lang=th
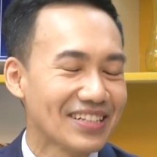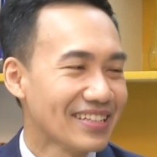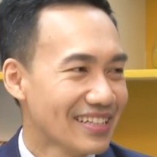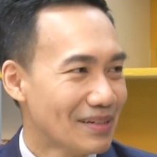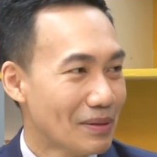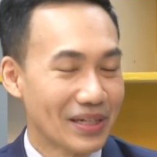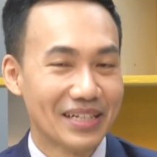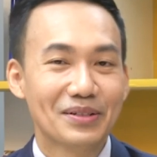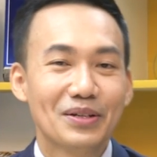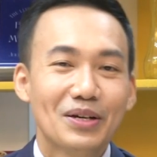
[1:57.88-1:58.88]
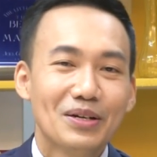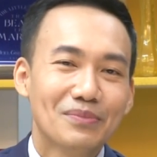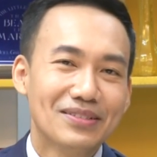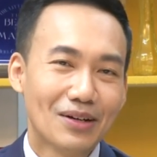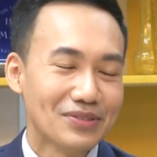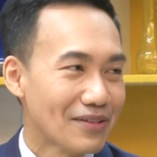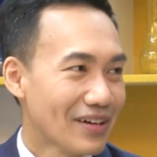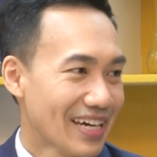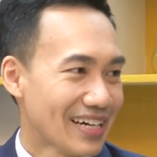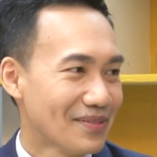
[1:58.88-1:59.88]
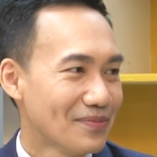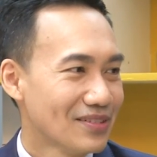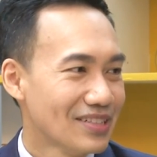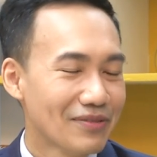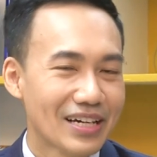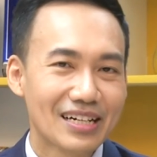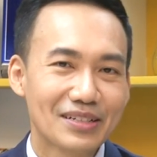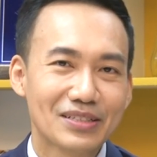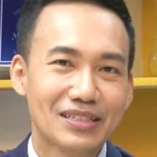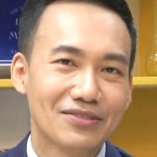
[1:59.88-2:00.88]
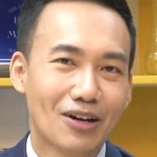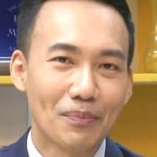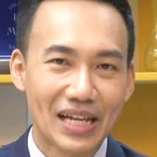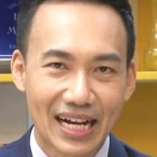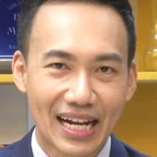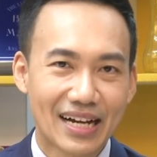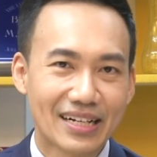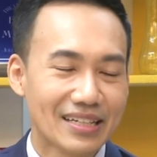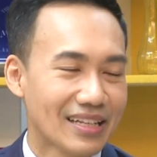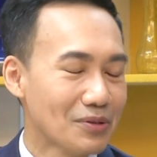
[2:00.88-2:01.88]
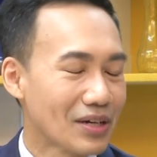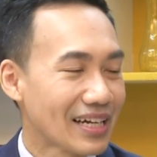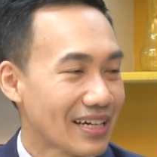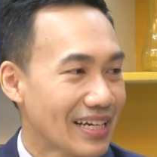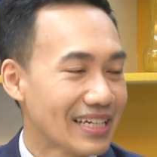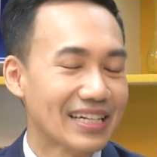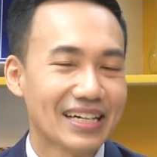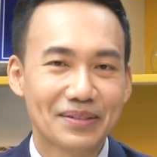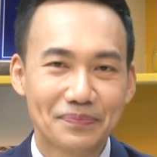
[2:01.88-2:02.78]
ร็จไั้ทีเถอะ มันเหมือนเหมือนสอบ CFA ครับ CFA ก็คือสอบปีละครั้งในในยุคอดีตนะครับ